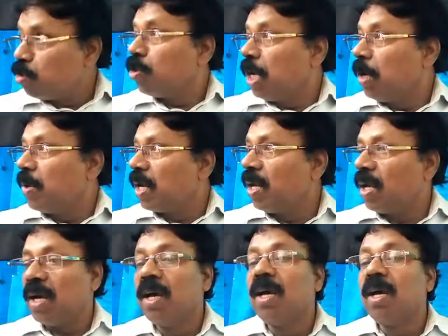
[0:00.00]
లాస్ట్లో
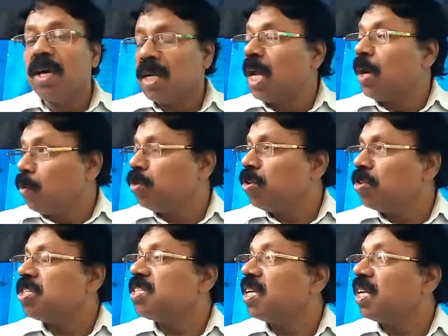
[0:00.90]
నిలబడాలా నా వంతు
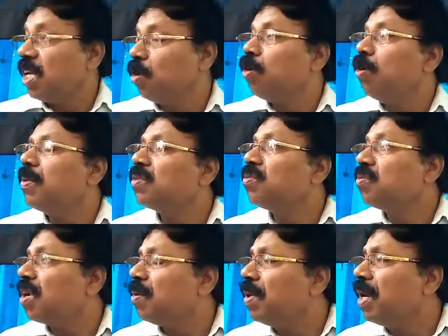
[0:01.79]
వచ్చేసరికి ఎన్ని రోజులు
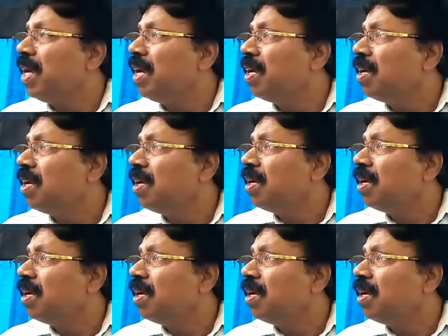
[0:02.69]
పడుతుంది అబ్బాయి